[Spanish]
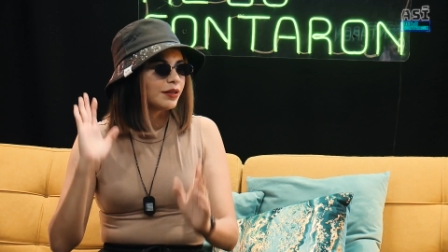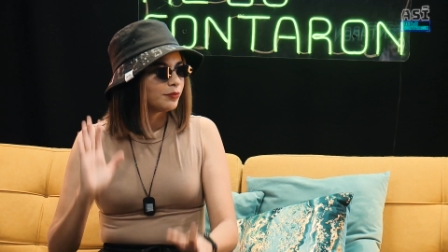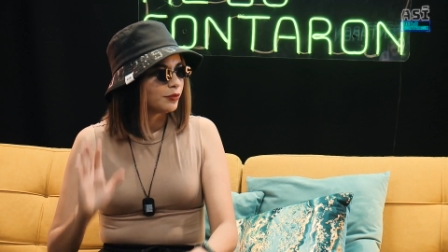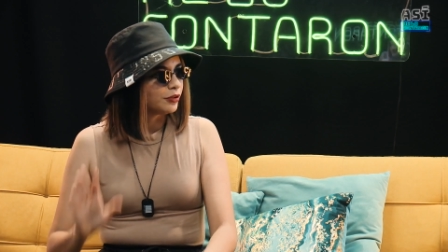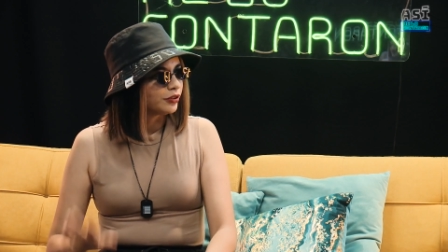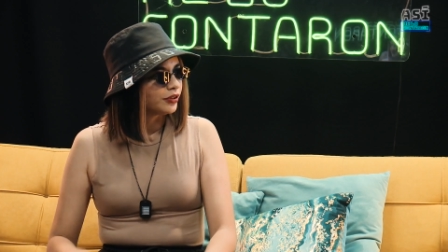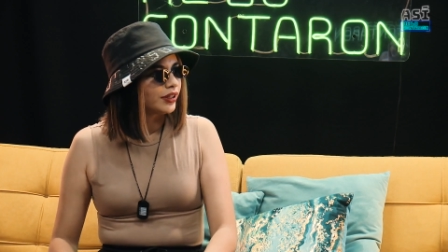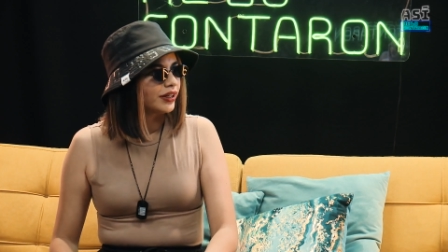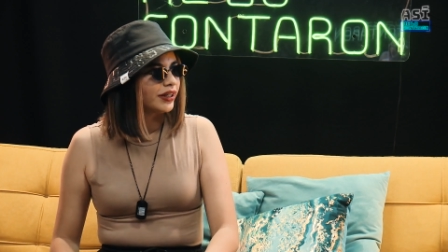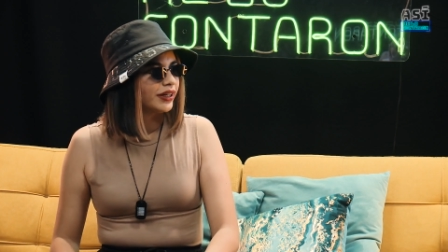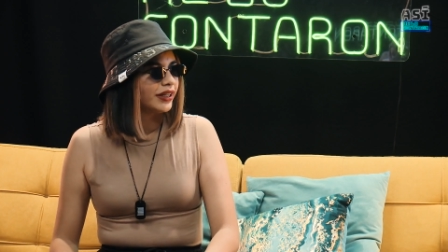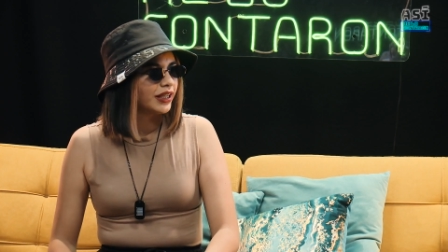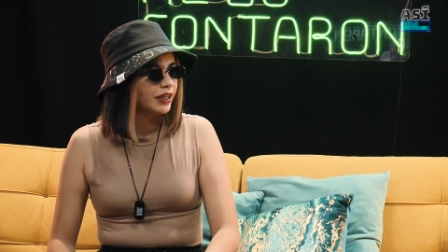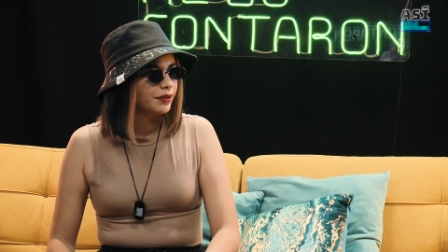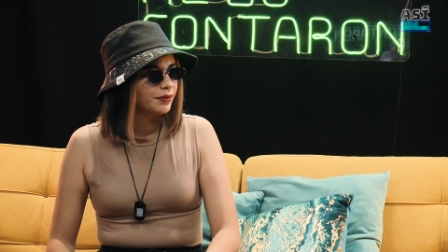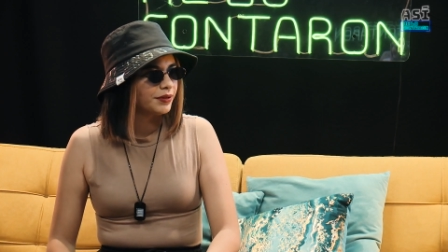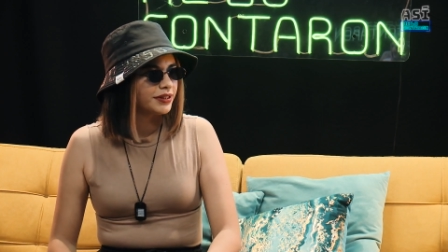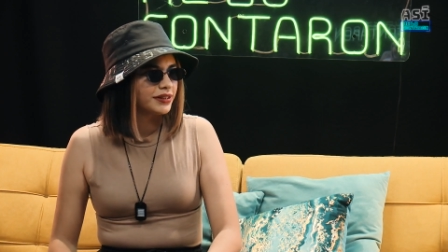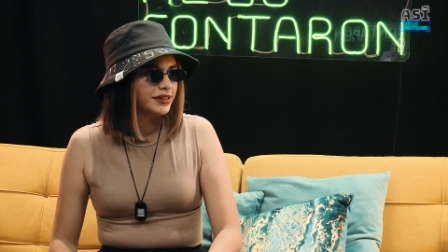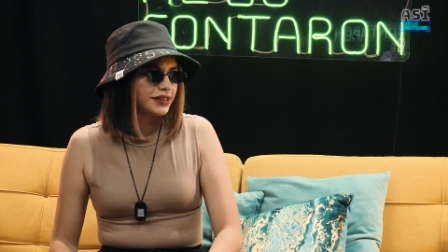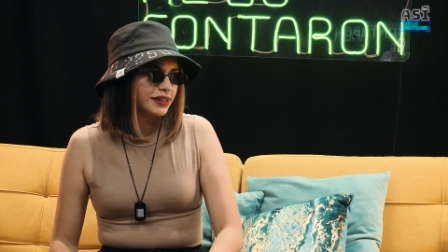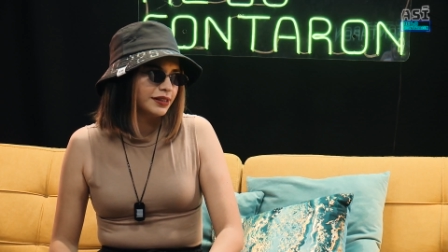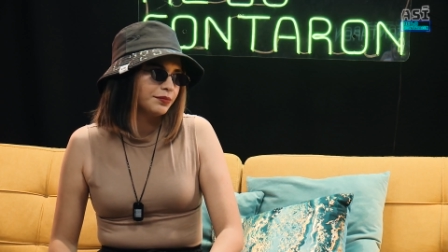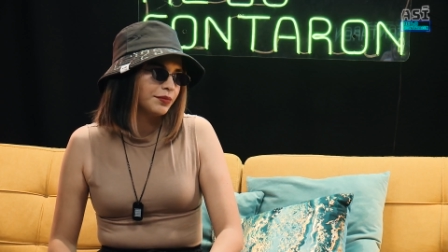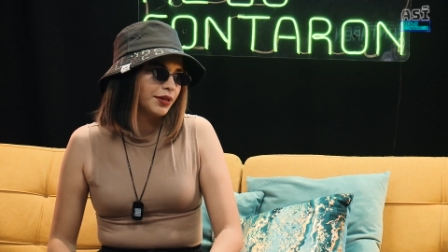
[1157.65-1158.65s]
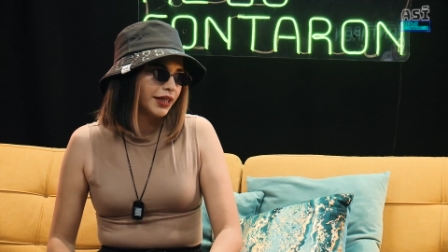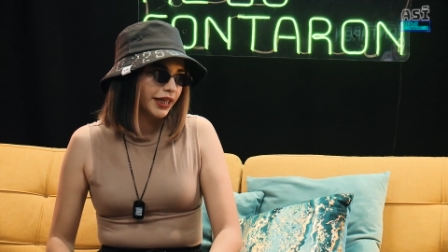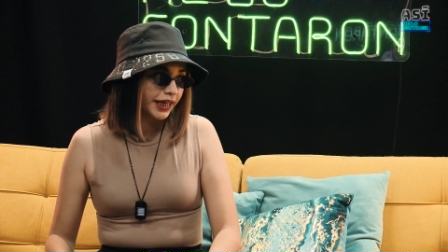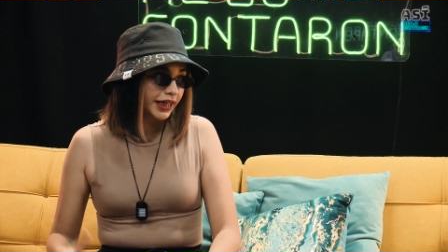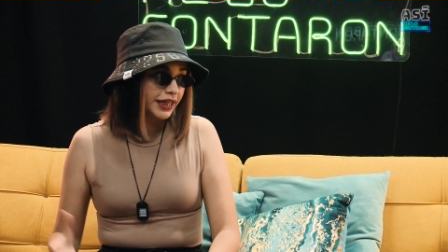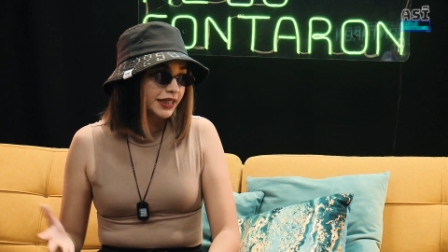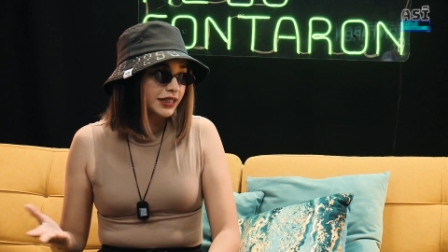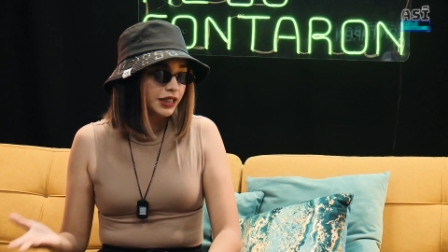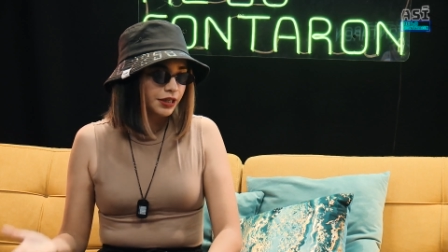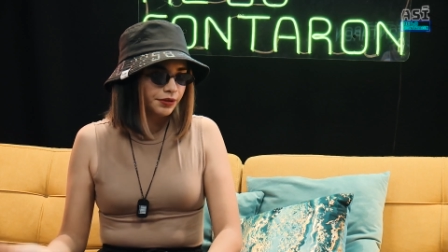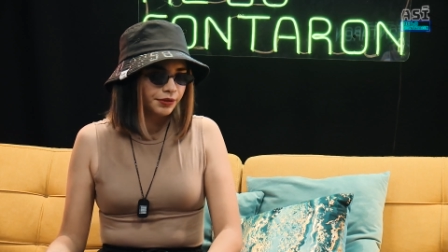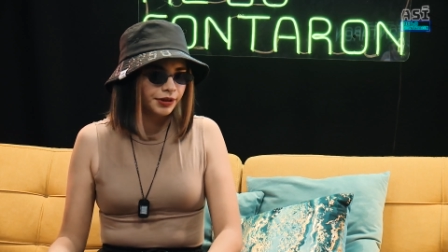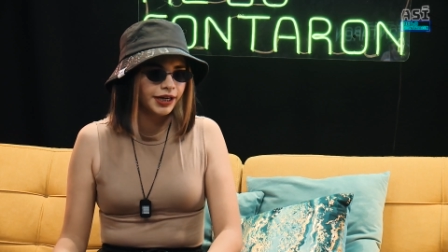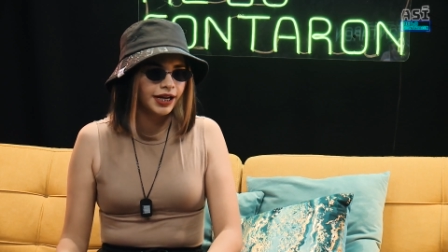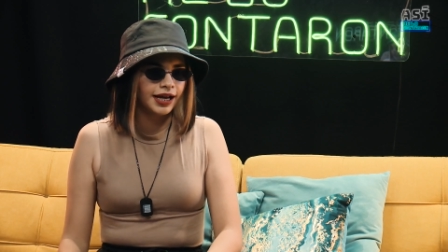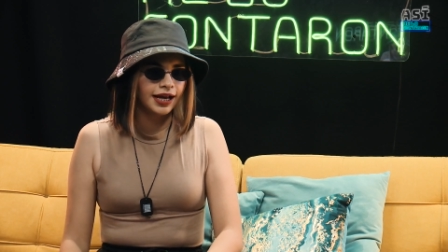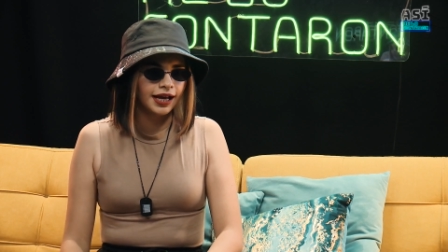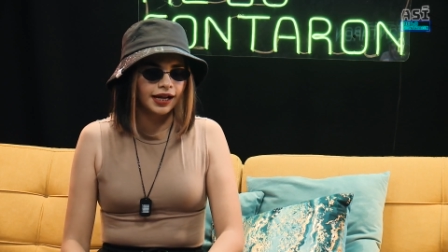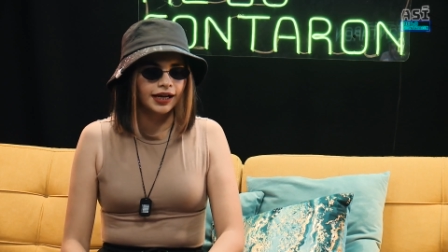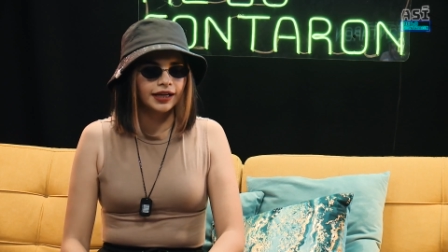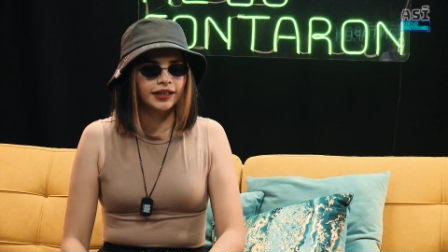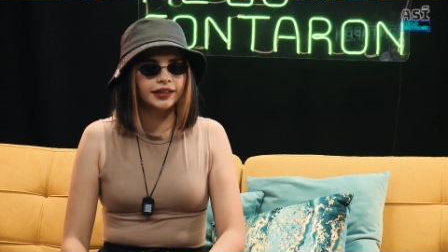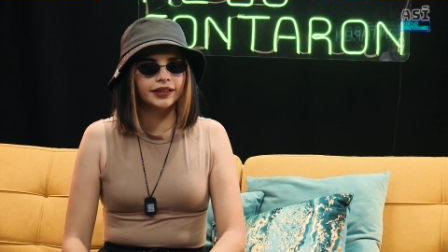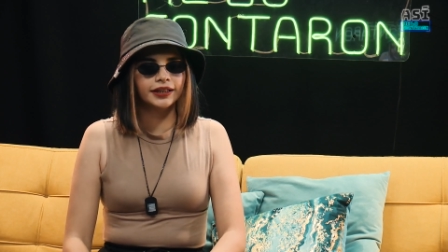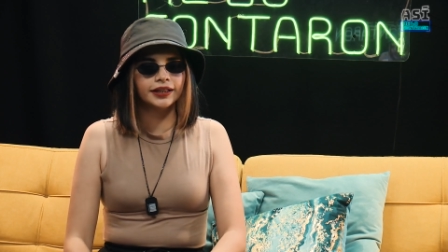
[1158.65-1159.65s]
Monterrey a ver si me dejan llevar a
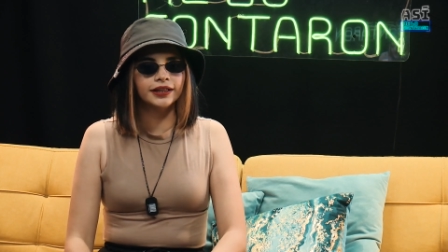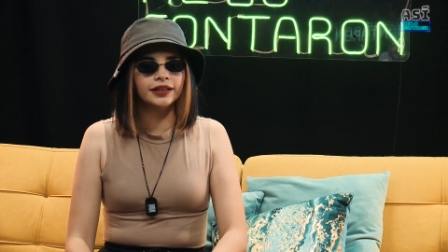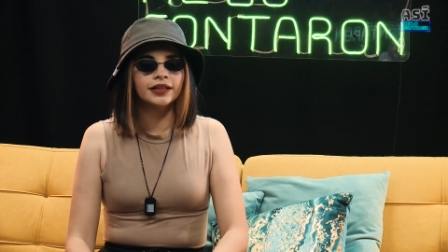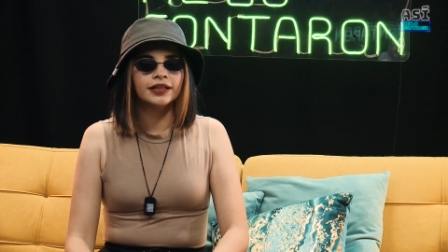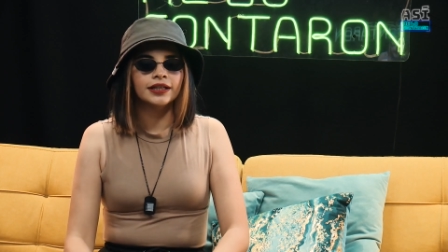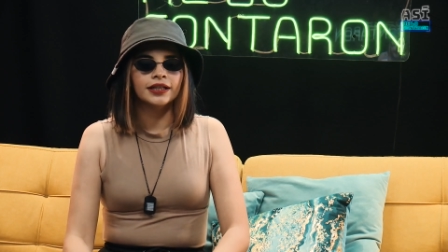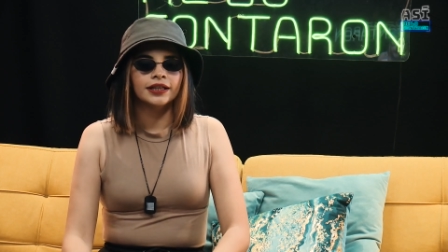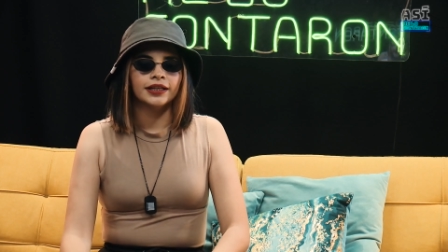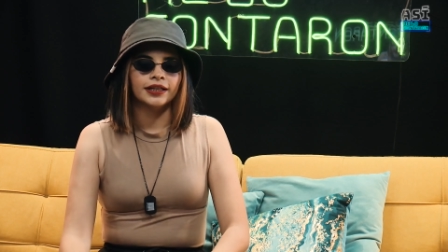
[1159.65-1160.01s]
alguien.